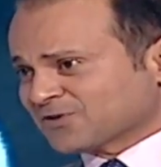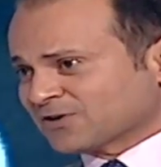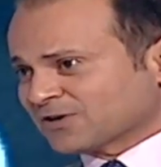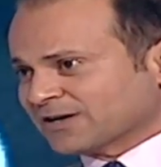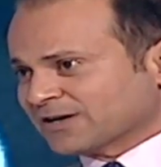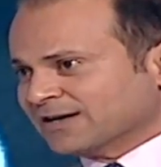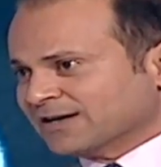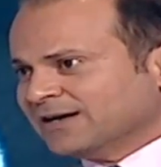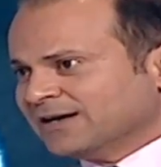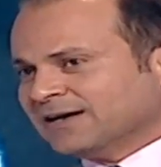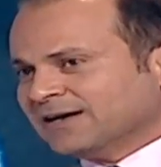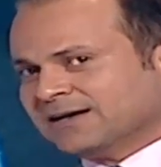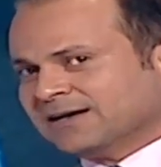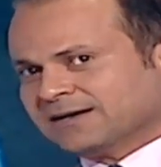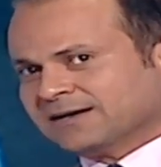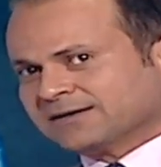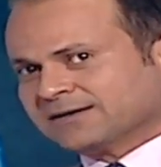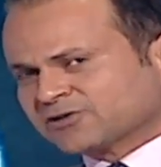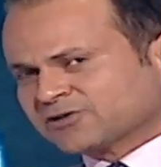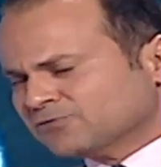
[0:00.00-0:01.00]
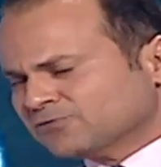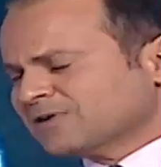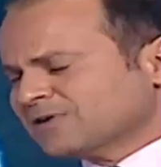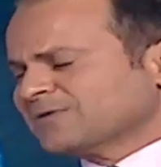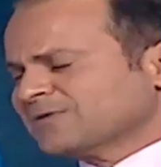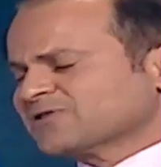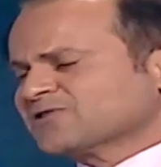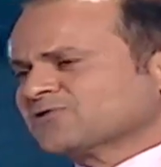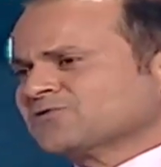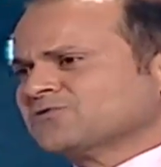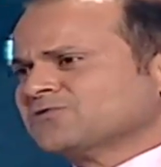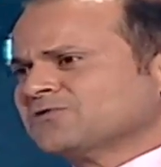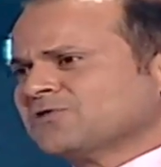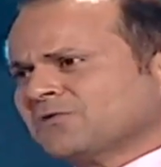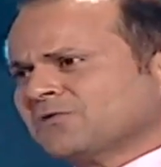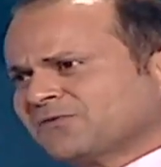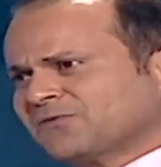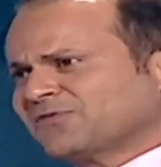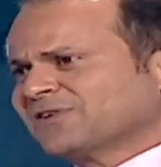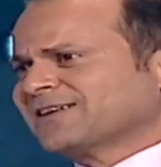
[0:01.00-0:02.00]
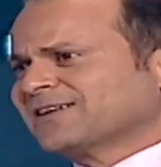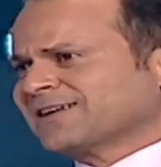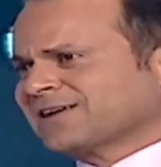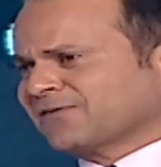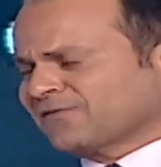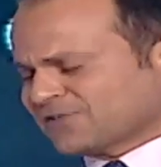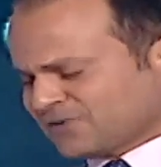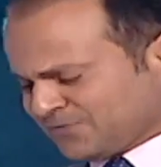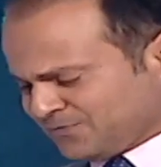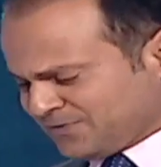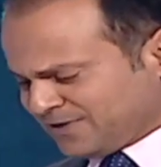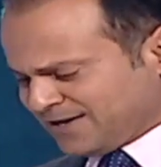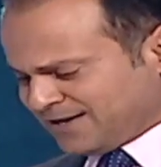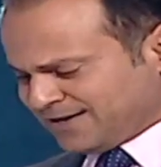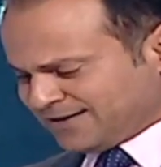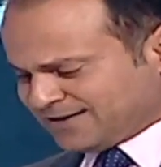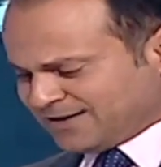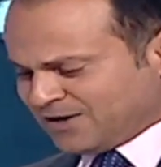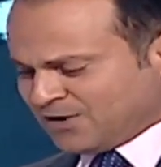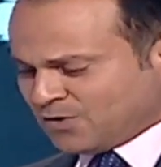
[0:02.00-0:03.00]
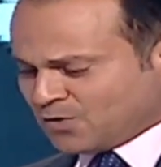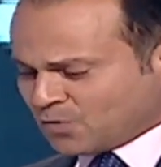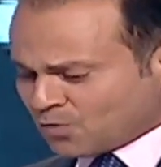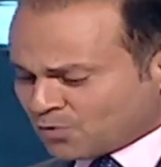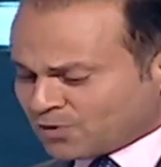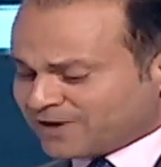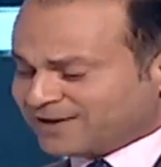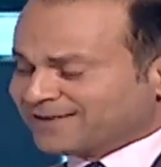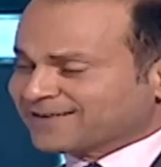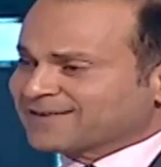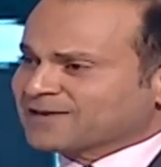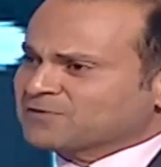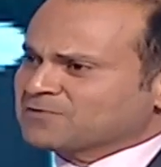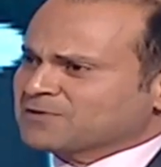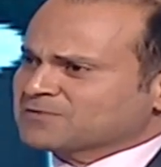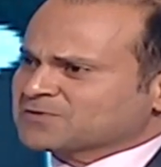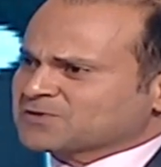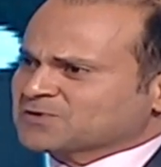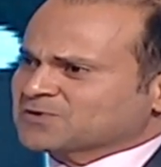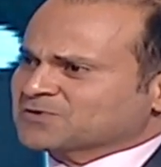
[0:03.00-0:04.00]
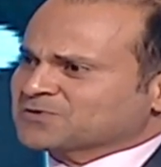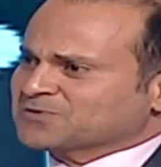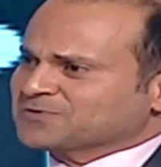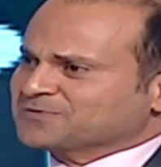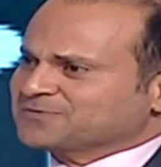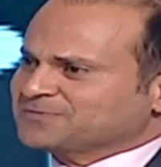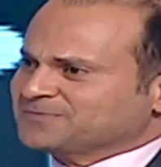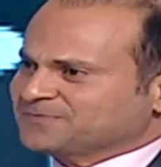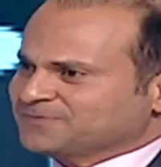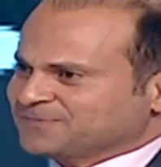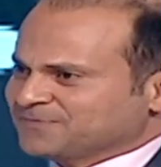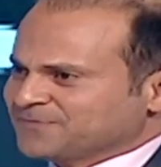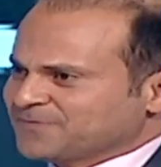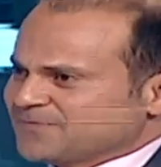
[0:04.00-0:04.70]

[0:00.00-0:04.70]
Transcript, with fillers: لي آه، شنو المشروع والفكره كيفاش بدات ووين توا وصلتوا اهلا